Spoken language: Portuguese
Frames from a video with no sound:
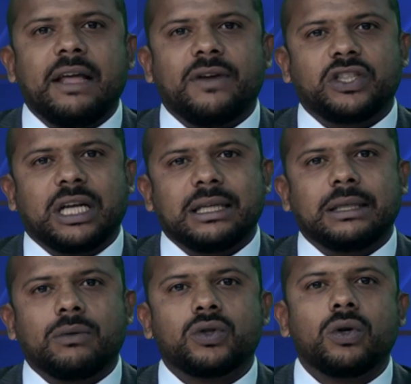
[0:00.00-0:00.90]

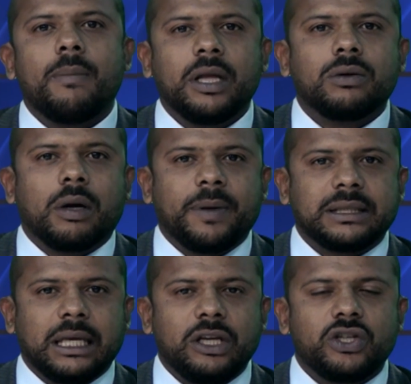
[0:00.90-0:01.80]
investigação sobre
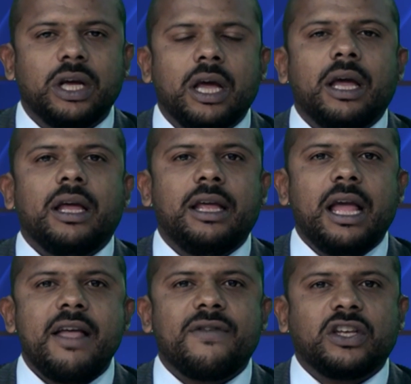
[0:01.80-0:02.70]
entorpecente e
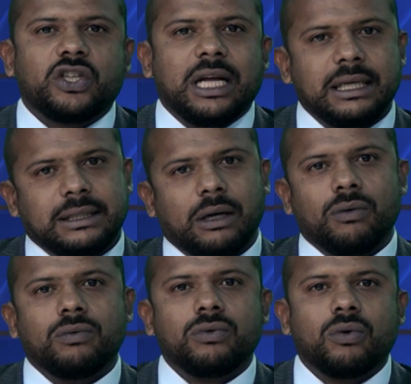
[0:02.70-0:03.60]
a
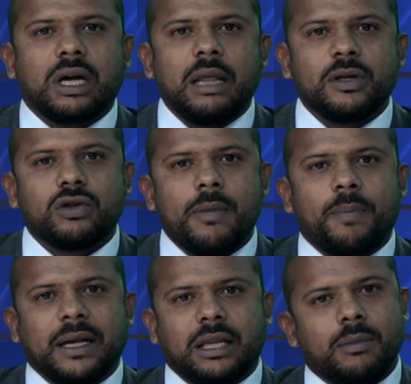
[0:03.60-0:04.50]
investigação do crime sobre o
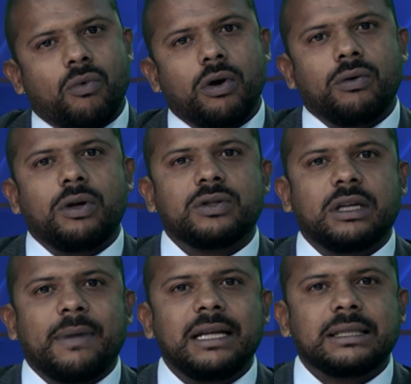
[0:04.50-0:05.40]
patrimônio e os
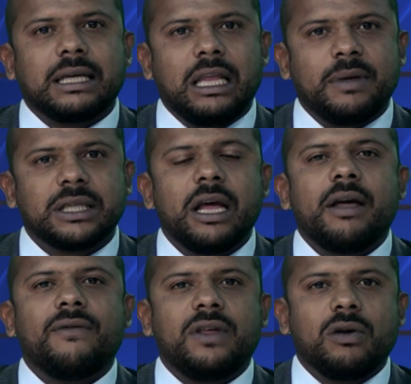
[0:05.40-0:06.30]
demais crimes
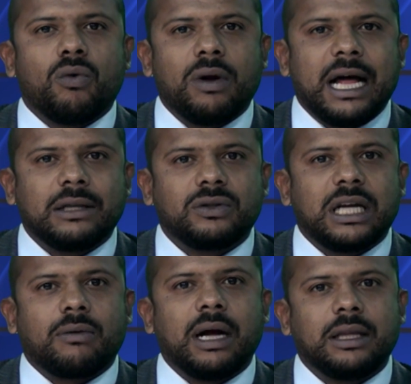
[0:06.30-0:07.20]
vinculados
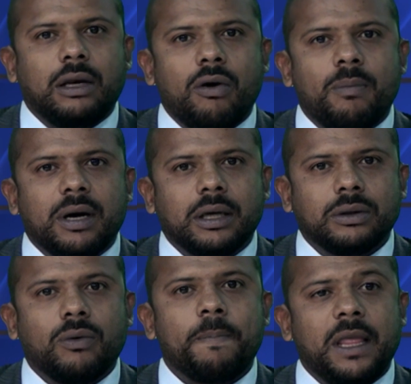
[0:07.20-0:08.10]
à quadrilha ou
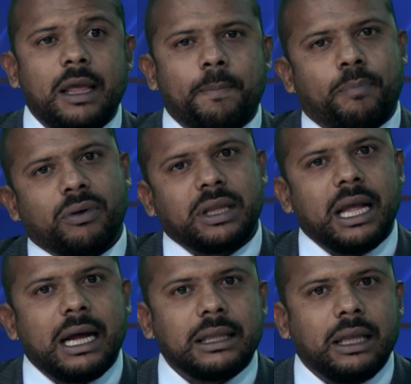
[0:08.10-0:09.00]
bando. E, por
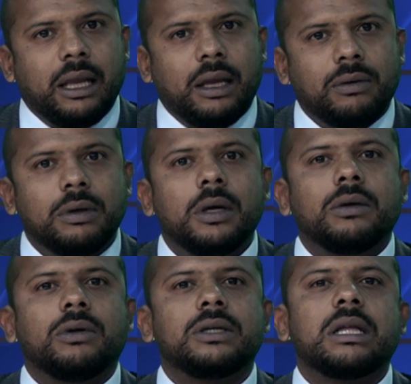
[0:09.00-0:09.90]
derradeiro,
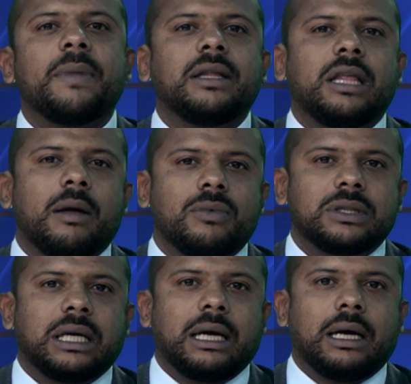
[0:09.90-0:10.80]
nós também
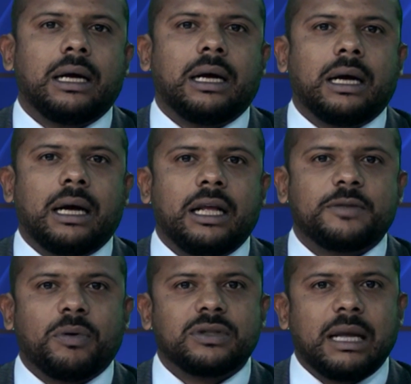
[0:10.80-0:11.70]
temos a, a
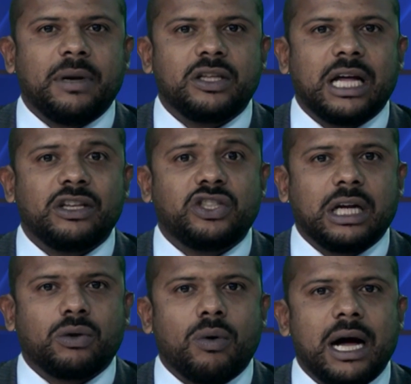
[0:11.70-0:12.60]
responsabilidade de
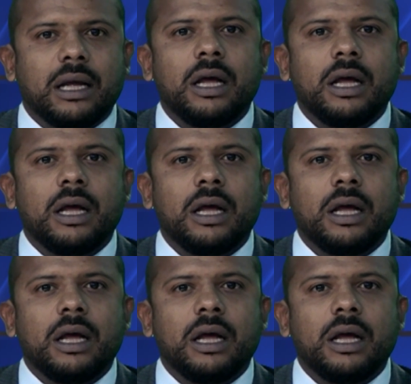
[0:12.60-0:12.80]
atuar